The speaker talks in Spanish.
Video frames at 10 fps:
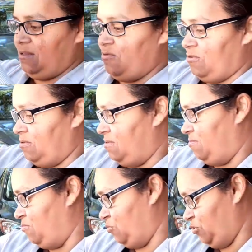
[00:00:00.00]
digo,
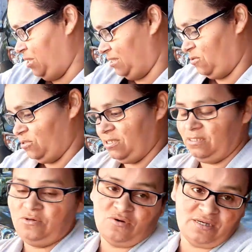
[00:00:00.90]
muchas cosas,
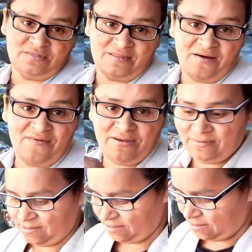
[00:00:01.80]
dijo que estaban,
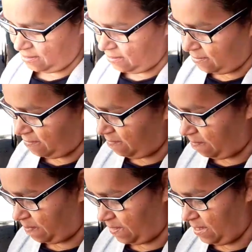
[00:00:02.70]

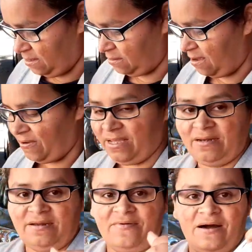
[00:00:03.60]
estaban en
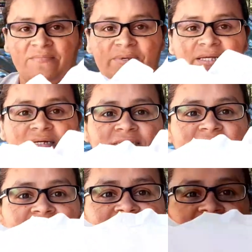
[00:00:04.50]
rebaja. Miren, esta
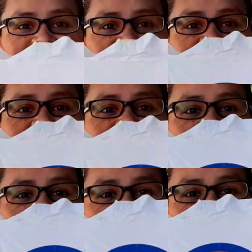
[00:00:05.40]
es la tienda.
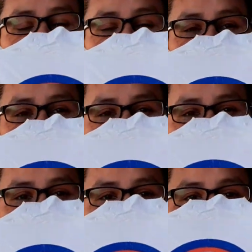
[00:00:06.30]
Pueden ver,
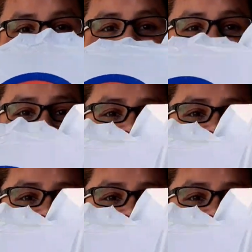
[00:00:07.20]
aquí fuimos